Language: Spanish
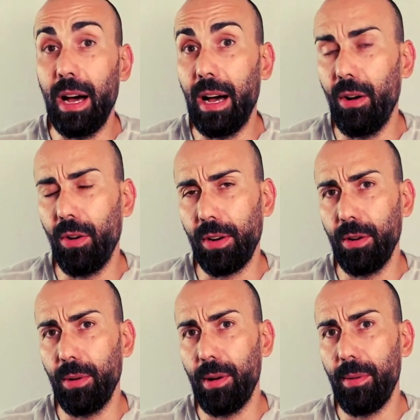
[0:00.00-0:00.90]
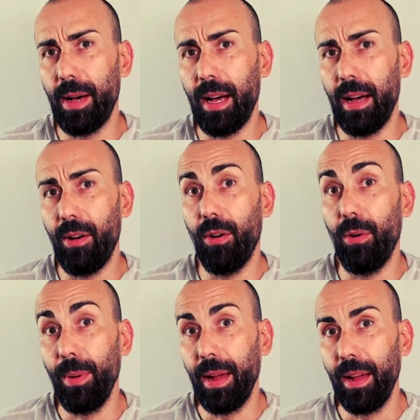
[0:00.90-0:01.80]
A o renovaba o
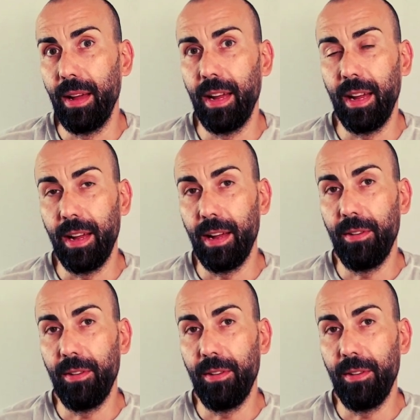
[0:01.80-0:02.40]
B eh,